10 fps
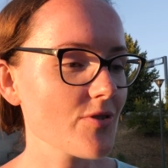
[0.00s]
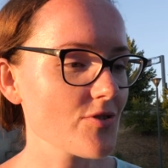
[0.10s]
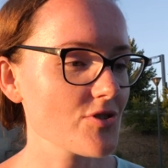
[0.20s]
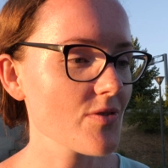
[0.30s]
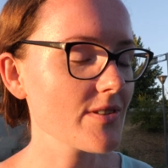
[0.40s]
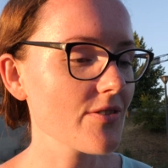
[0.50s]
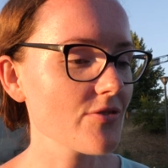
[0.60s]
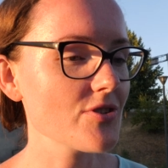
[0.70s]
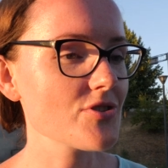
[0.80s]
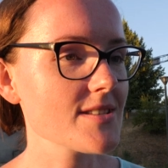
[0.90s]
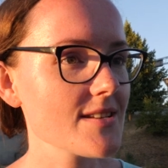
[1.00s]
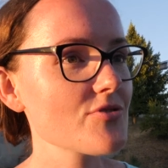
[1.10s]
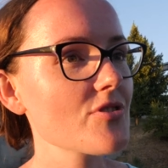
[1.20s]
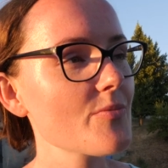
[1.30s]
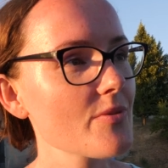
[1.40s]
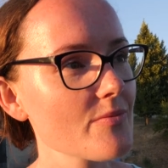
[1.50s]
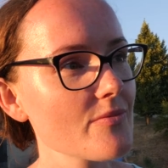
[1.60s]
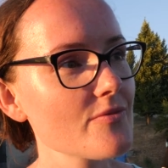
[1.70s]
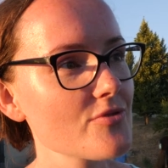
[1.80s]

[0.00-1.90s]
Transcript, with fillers: kościoła, niekoniecznie zawsze robią